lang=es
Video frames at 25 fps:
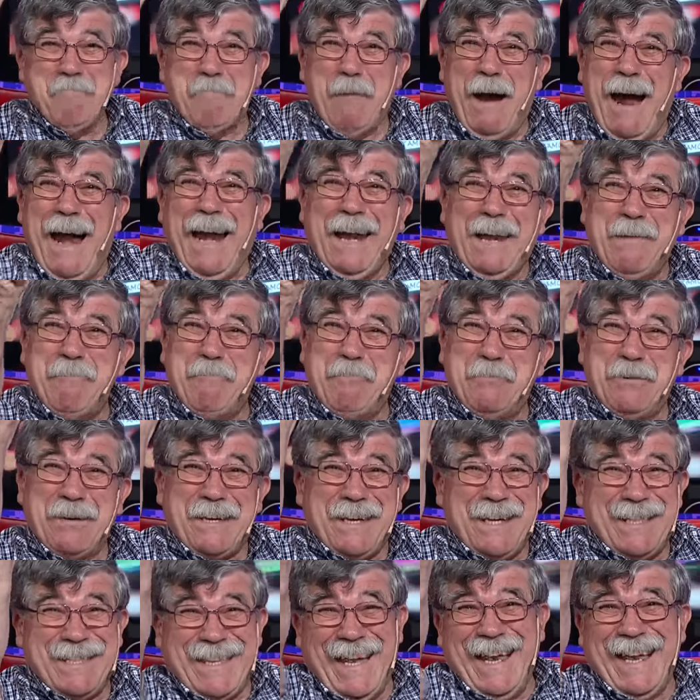¡Pare
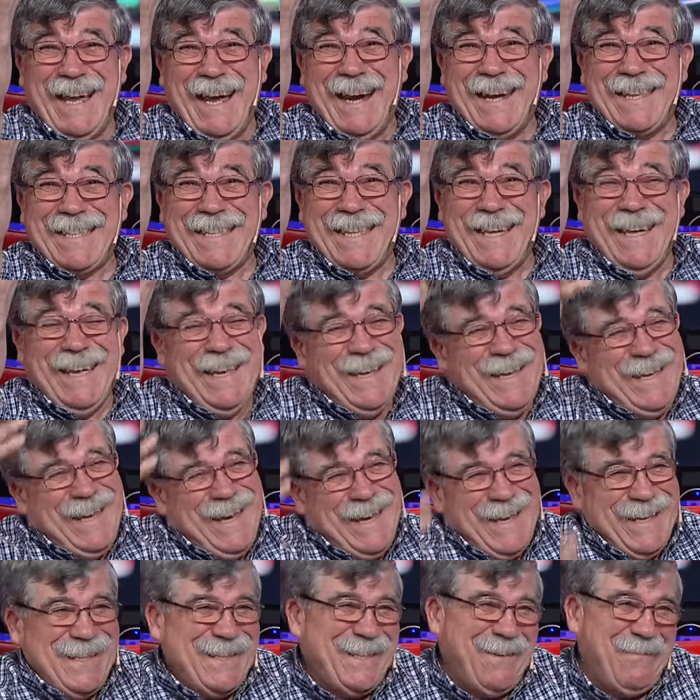porque está el cartel!
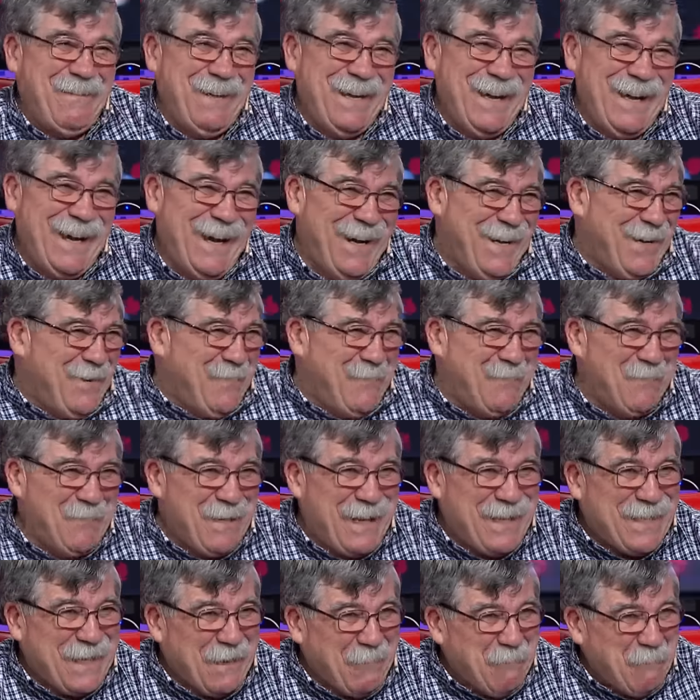Y te va a dejar como
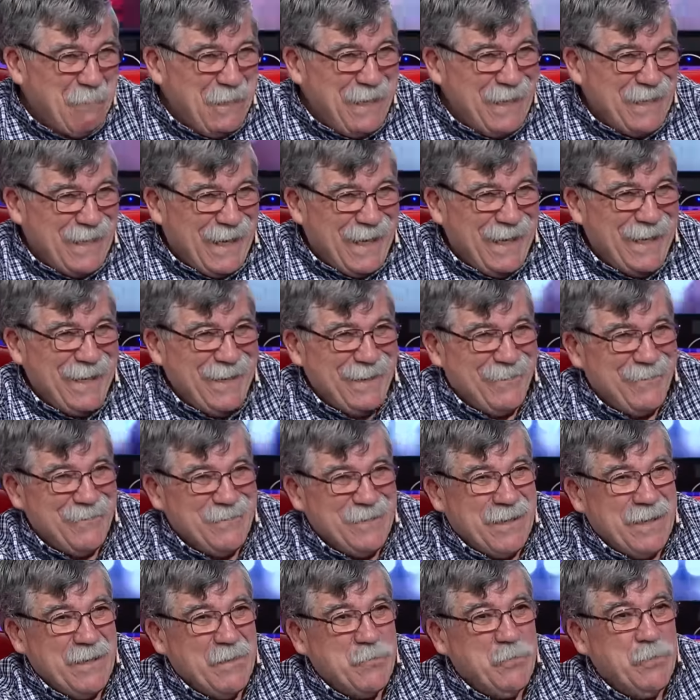una estampita
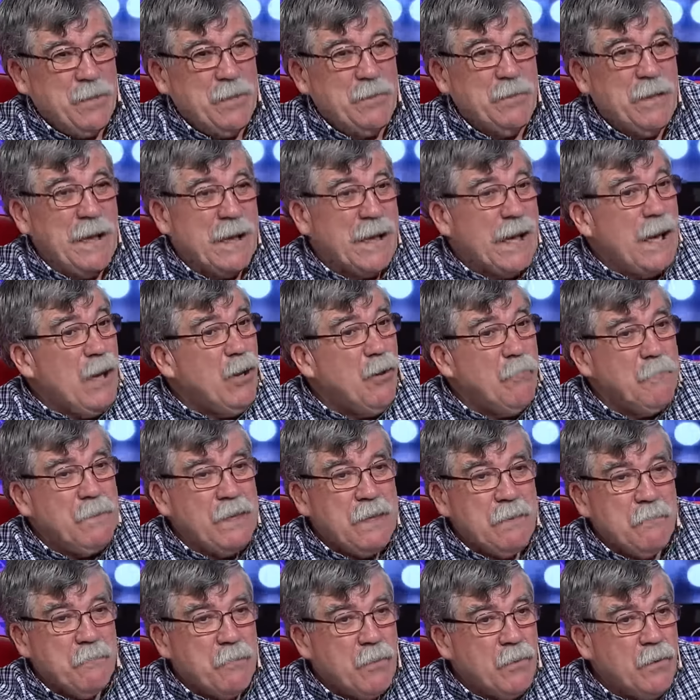contra el suelo. Y acá lo
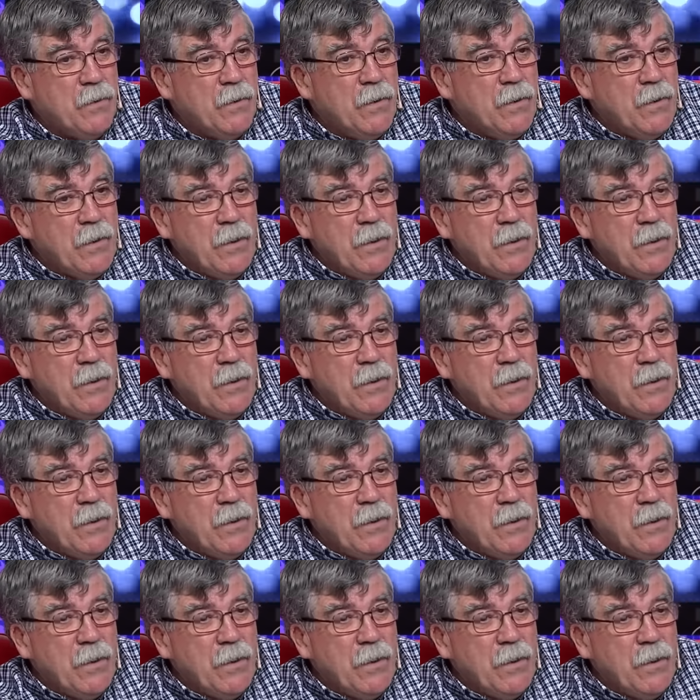mismo.